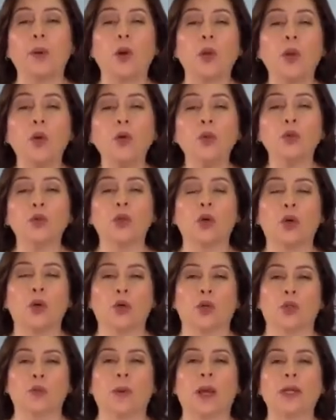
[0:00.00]
producto
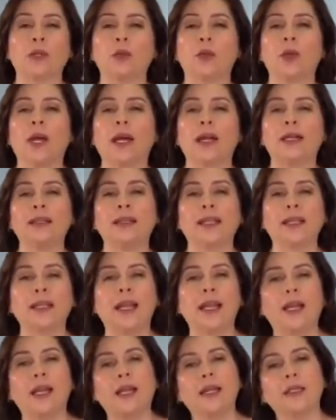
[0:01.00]
nos va a ayudar a
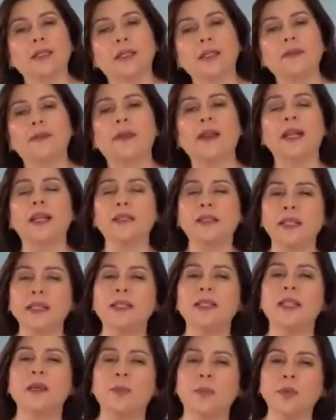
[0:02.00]
tener
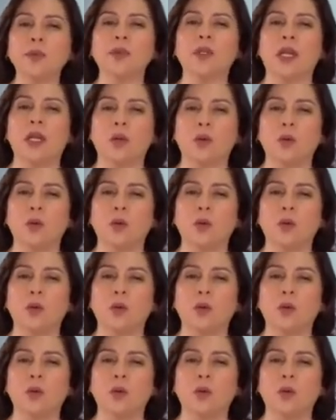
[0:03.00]
diferentes tipos de